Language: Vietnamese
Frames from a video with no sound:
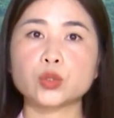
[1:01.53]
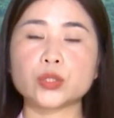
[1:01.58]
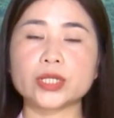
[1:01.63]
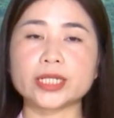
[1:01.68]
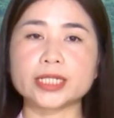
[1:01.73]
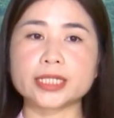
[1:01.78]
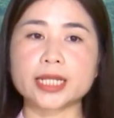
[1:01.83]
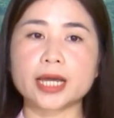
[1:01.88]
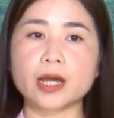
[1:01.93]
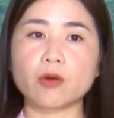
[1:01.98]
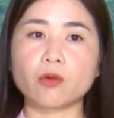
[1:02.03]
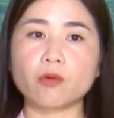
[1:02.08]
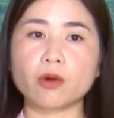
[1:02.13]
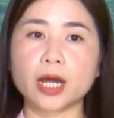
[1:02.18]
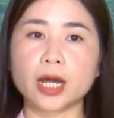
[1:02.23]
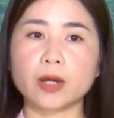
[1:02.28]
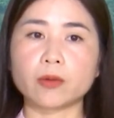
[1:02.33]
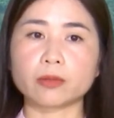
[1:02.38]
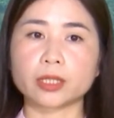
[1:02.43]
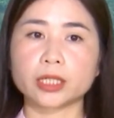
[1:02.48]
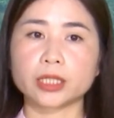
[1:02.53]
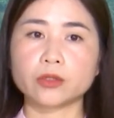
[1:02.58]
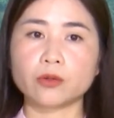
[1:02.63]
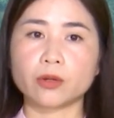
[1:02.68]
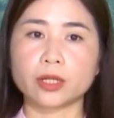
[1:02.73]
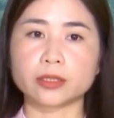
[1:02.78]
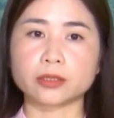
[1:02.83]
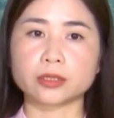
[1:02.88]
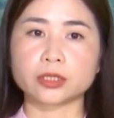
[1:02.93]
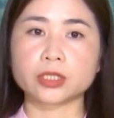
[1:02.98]
chuyển giao khoa học kỹ
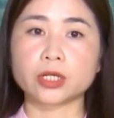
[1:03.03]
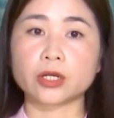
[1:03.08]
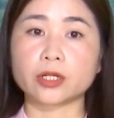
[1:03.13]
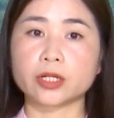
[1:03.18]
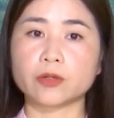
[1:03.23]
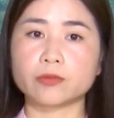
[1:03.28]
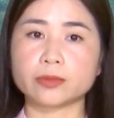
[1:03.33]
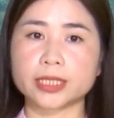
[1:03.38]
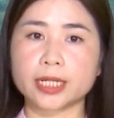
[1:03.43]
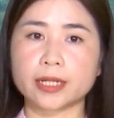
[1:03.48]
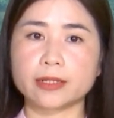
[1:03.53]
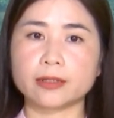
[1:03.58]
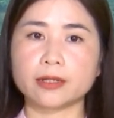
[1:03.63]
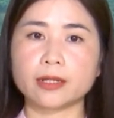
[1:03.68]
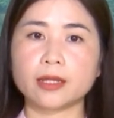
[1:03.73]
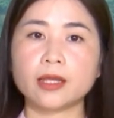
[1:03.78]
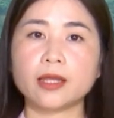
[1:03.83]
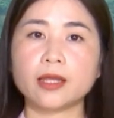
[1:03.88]
thuật cho nông dân